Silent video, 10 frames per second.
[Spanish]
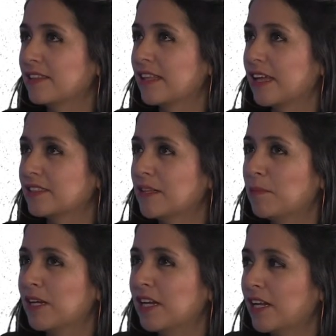de esta
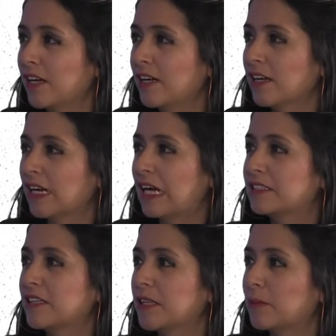manera a
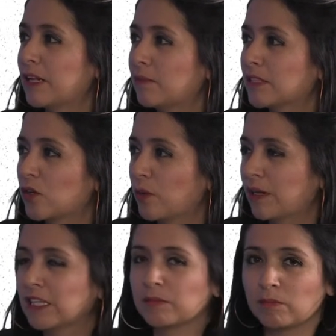incentivar a más
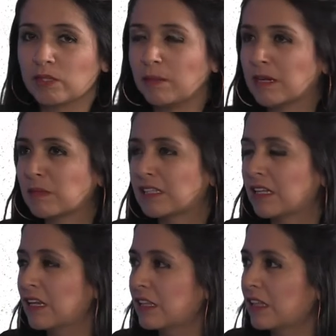jóvenes, vamos a hablar más
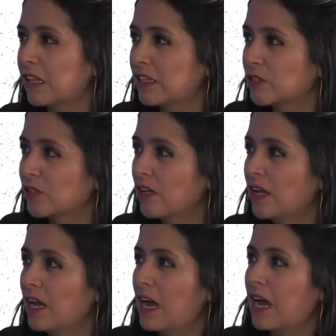adelante de esto,
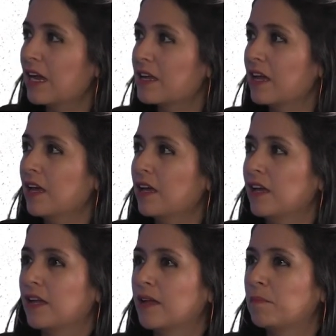a que
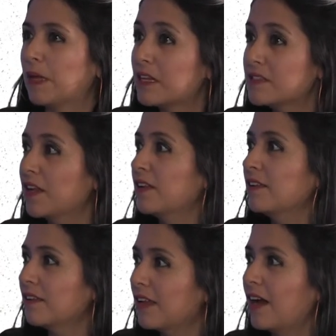
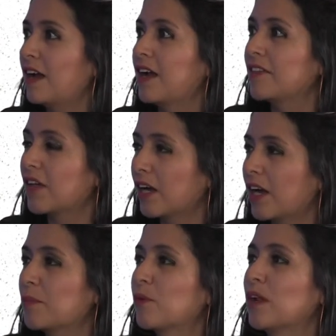empiecen a
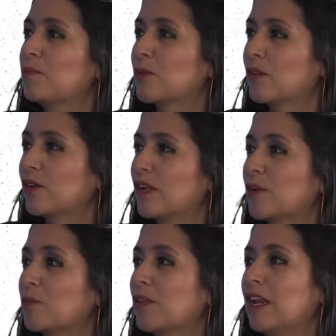indagar por el mundo, el
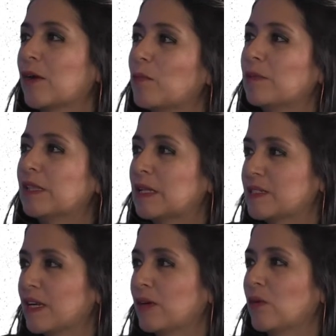rumbo de la
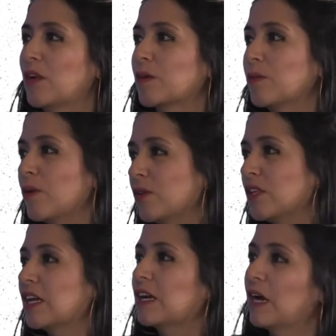competencia con la
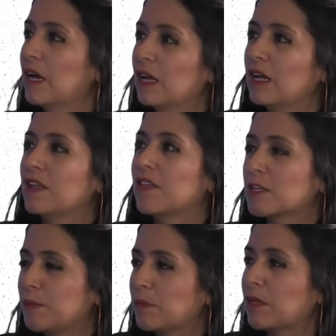robótica, de
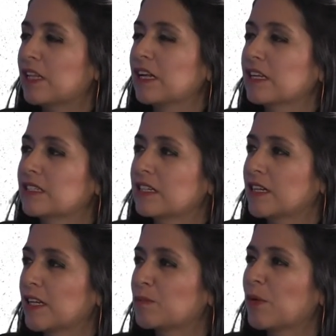experimentar en estas
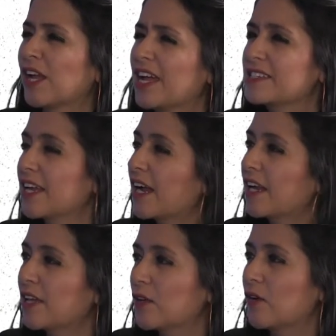áreas. ¿Por qué ese
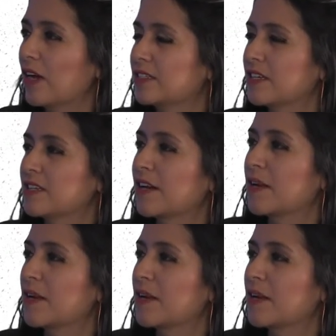cariño hacia esa